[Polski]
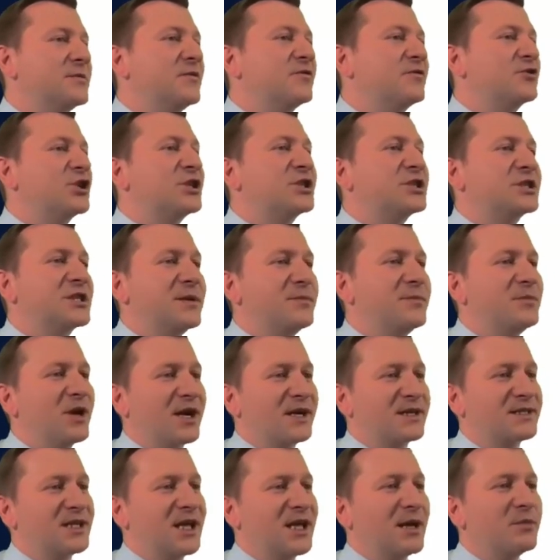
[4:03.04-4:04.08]
z tymi wszystkimi
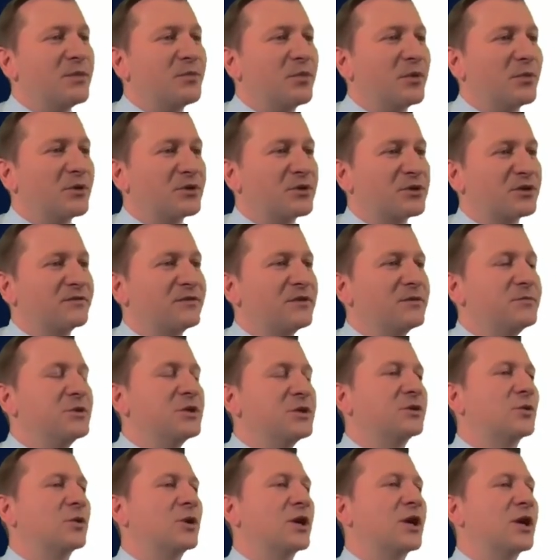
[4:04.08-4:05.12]
akcjami
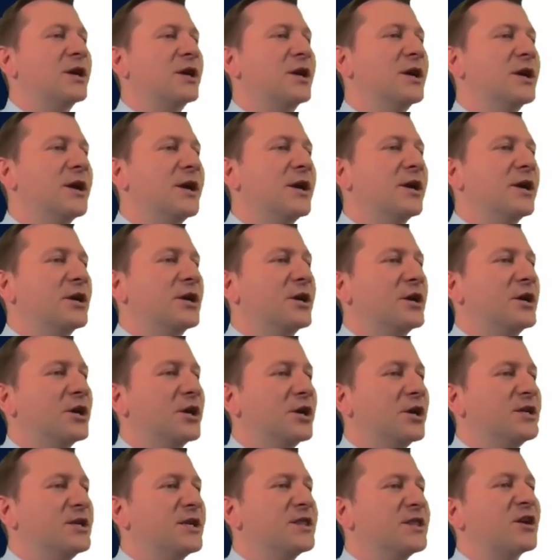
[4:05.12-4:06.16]
pomocowymi, które
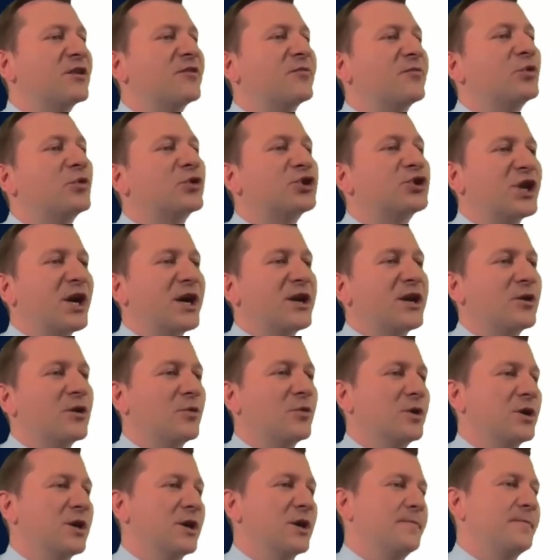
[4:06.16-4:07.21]
jednak
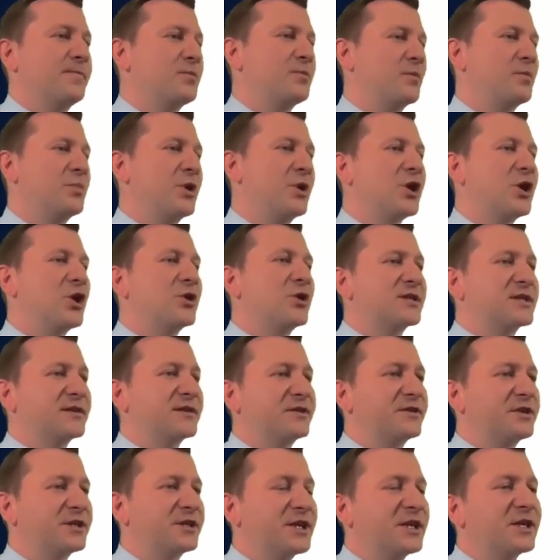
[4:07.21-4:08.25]
puszczają pieniądze
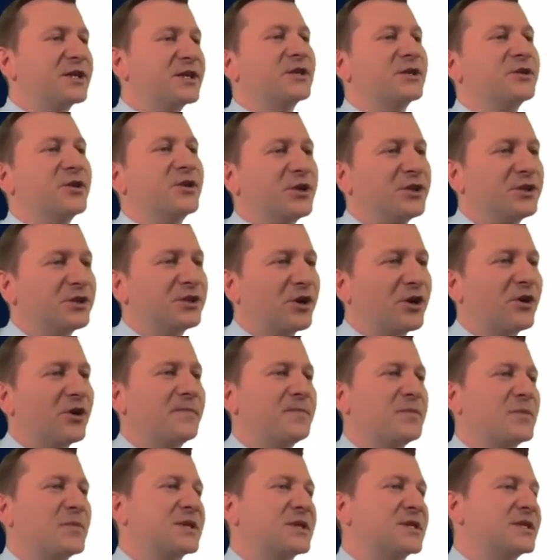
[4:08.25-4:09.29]
w rynek, no i
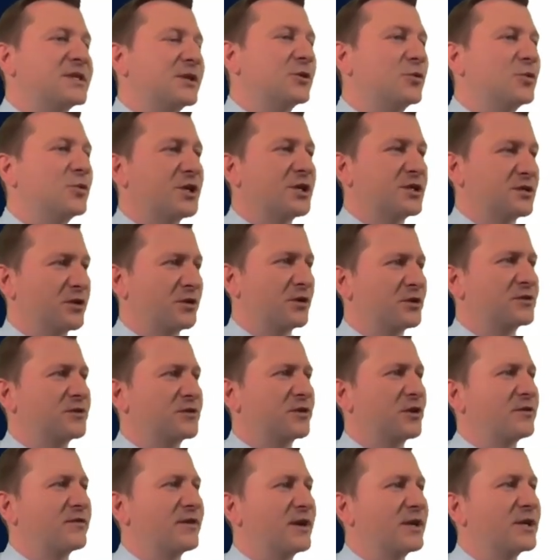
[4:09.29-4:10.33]
to znajduje sobie
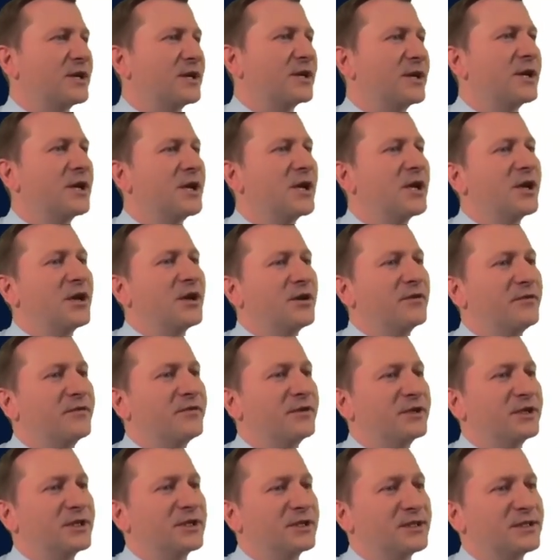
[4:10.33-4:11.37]
odzorowanie e,
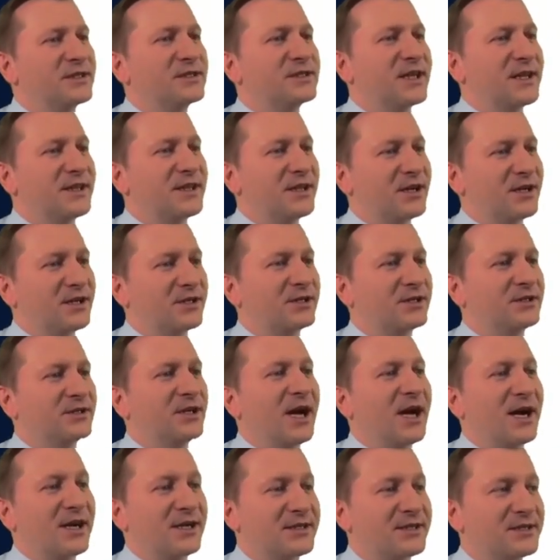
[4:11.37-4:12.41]
w cenach
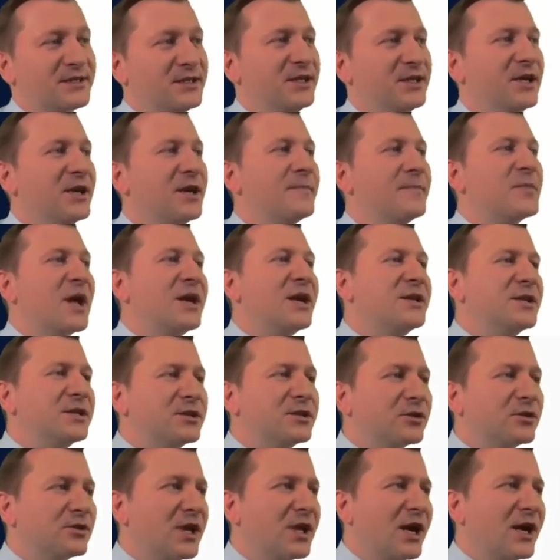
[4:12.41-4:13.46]
akcji. Ale nie
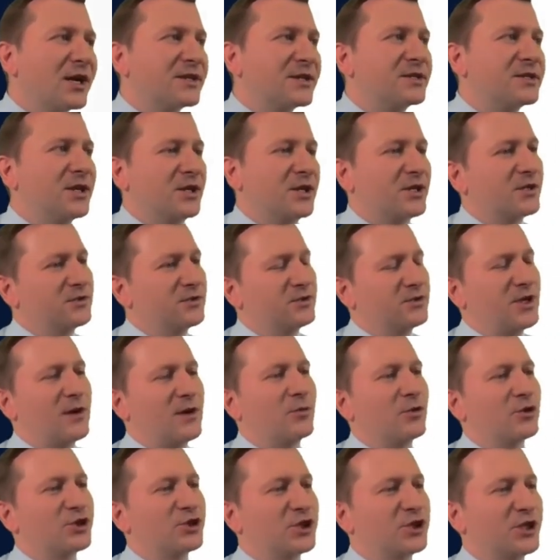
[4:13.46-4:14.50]
tylko na akcjach
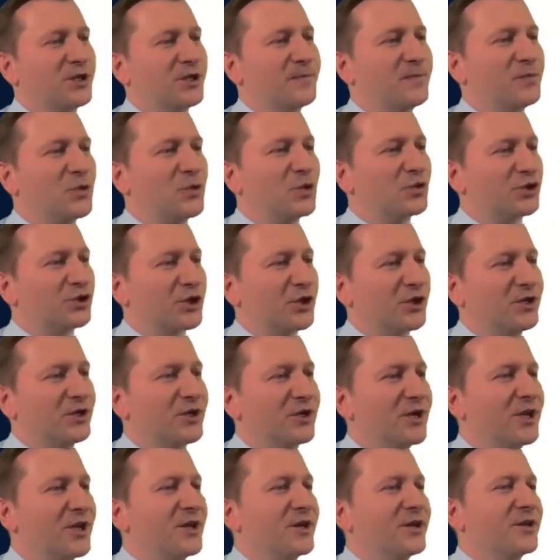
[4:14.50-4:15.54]
działo się
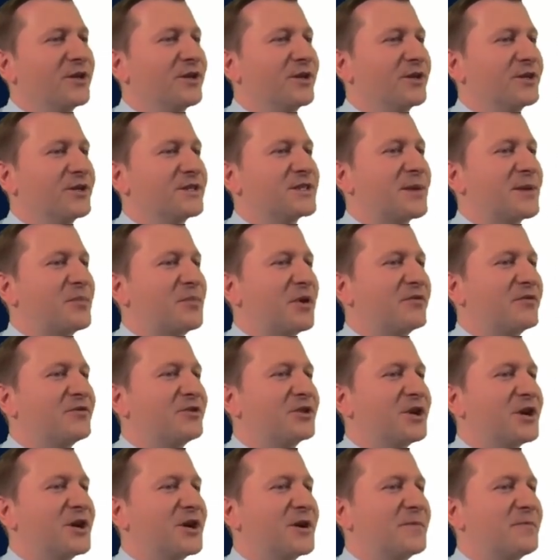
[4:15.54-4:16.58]
dużo. E,
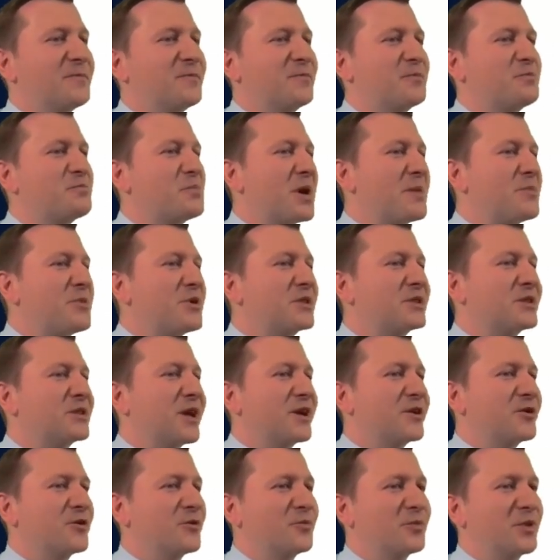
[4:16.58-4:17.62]
zapewne
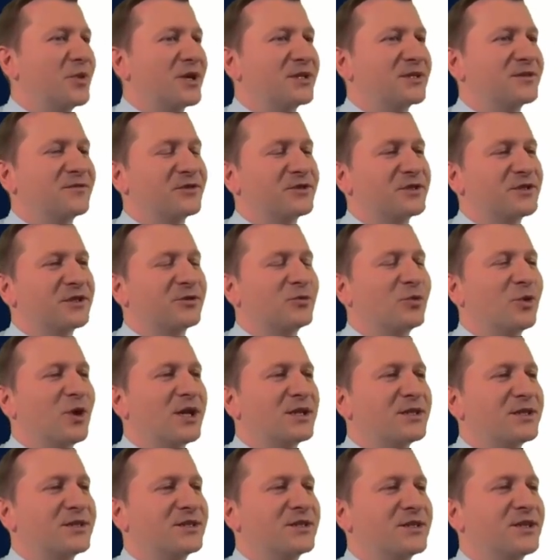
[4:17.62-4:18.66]
pamiętają Państwo
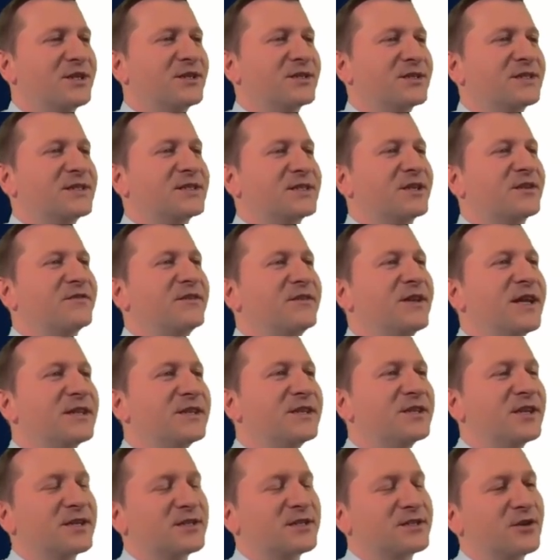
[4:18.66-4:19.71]
sytuację z
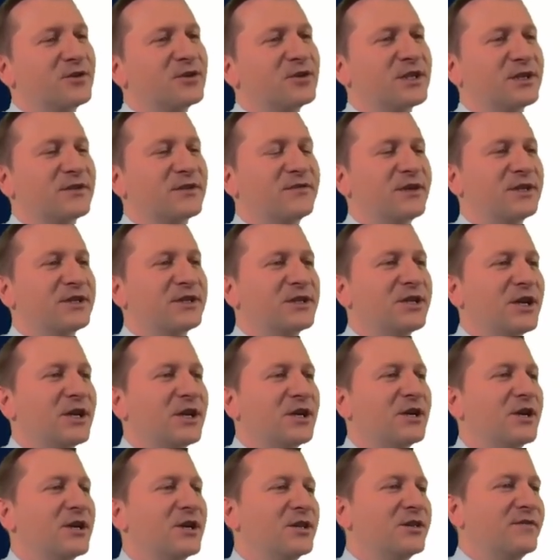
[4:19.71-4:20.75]
kwietnia, z końca
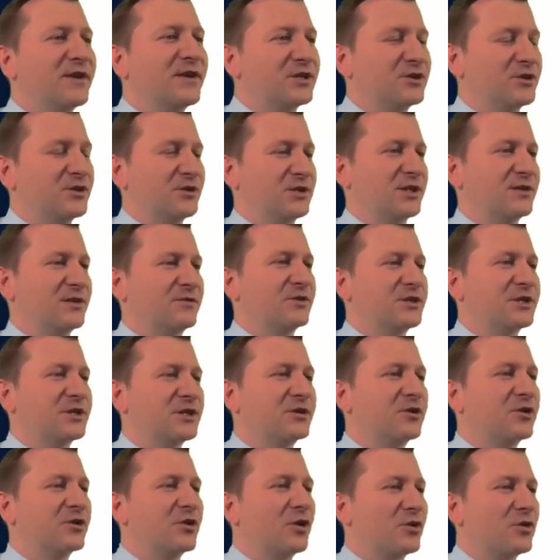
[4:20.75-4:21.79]
kwietnia
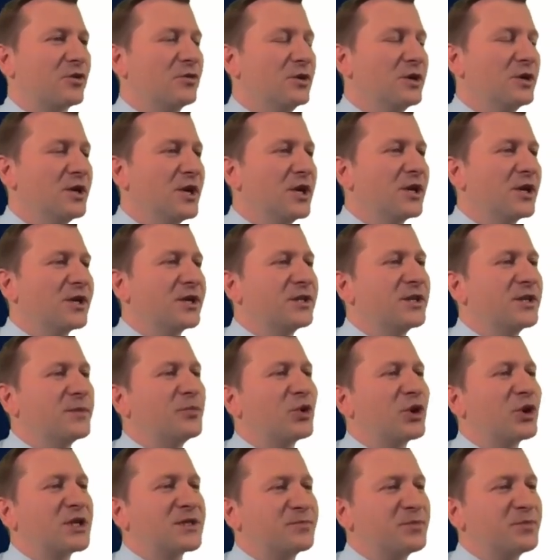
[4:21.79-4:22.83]
2020 roku, kiedy
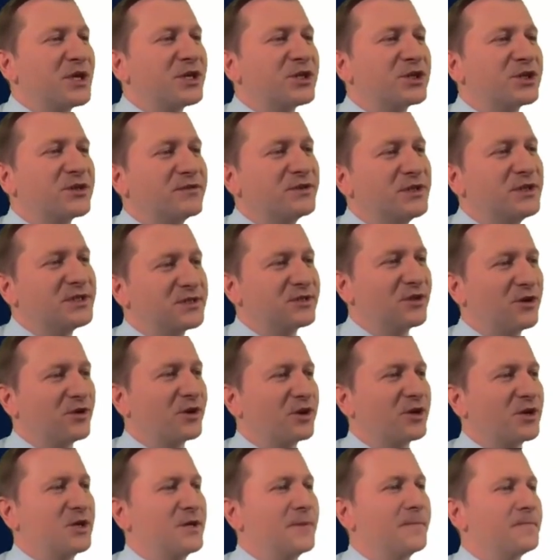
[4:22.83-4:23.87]
po raz pierwszy w
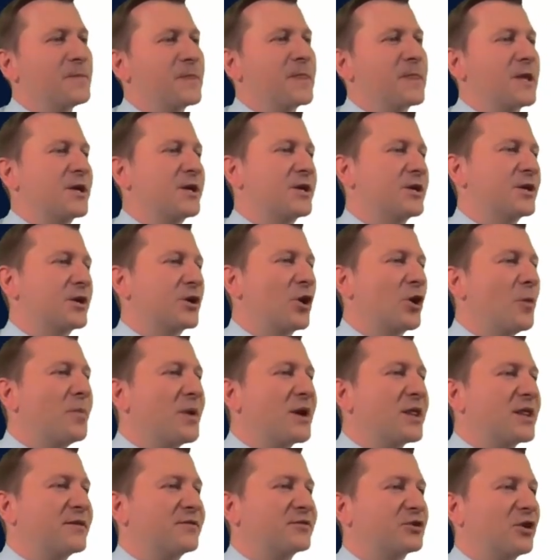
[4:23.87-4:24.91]
historii e,
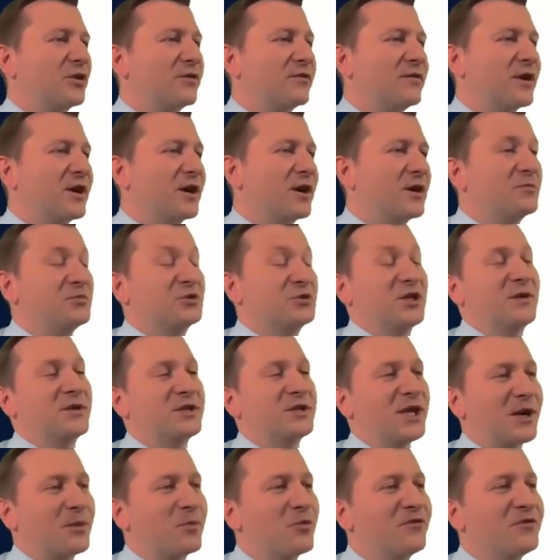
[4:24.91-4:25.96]
ropa naftowa,
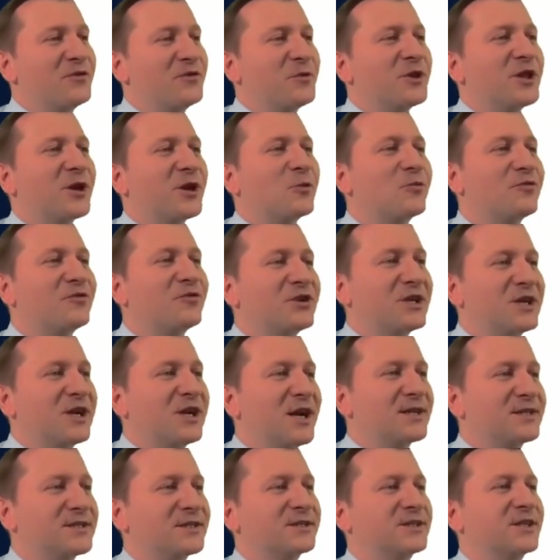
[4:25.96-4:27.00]
przynajmniej tak mówiły nagłówki
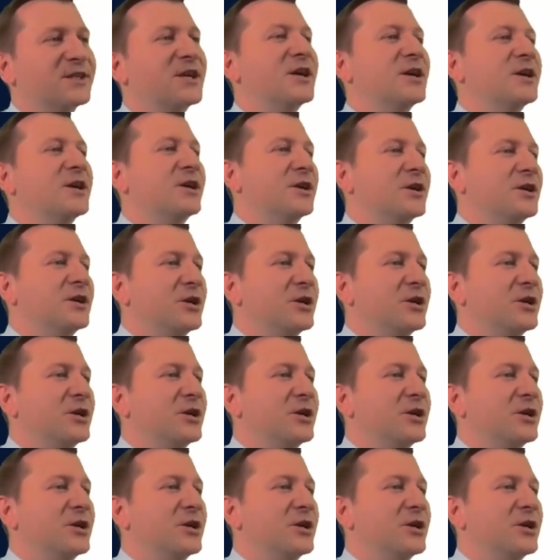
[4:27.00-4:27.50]
gazet,